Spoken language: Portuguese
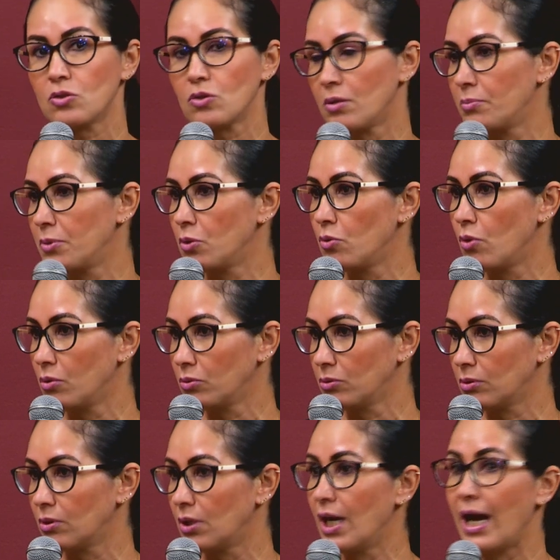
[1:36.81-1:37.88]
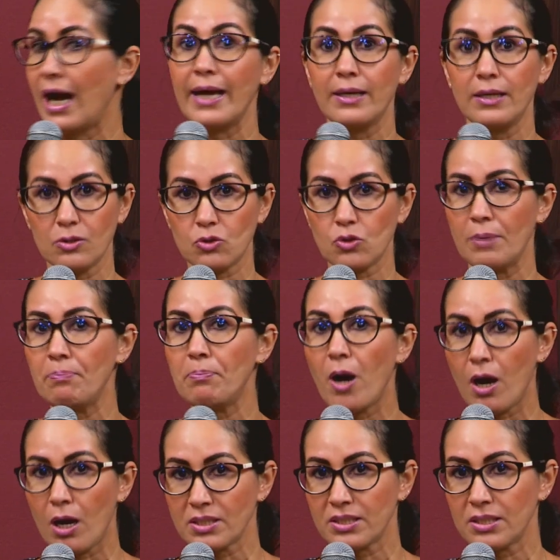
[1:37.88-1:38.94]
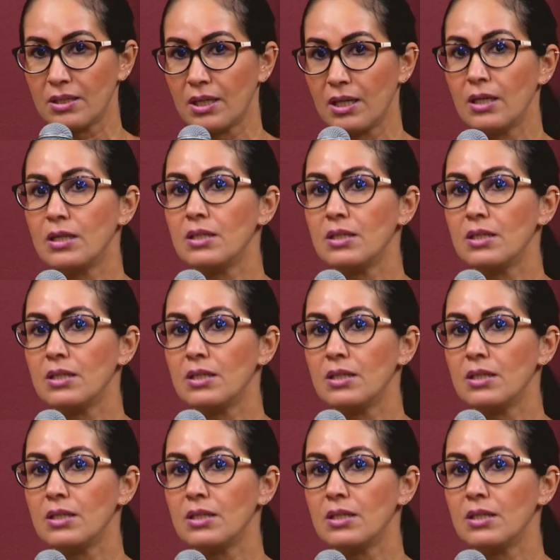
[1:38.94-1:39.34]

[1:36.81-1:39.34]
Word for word: sobre o outro. Aí isso é posse.